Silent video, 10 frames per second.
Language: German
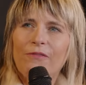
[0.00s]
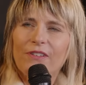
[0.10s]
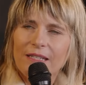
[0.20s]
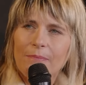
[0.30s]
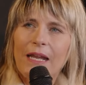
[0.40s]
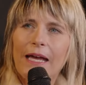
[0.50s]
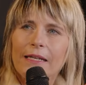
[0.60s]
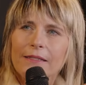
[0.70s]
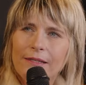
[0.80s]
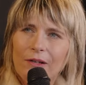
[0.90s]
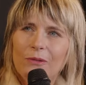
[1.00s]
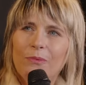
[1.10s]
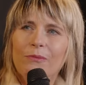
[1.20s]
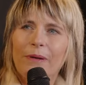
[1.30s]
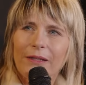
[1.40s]
was eben eine
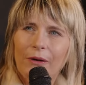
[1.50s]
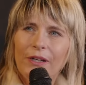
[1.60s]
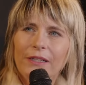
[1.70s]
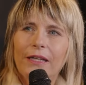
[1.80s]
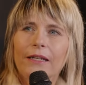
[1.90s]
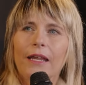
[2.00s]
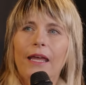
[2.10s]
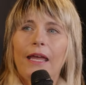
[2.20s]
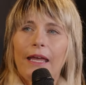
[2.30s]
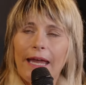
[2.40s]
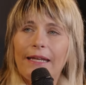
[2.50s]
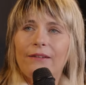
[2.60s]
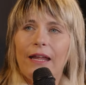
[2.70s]
Salbung bedeutet. Ist, ja.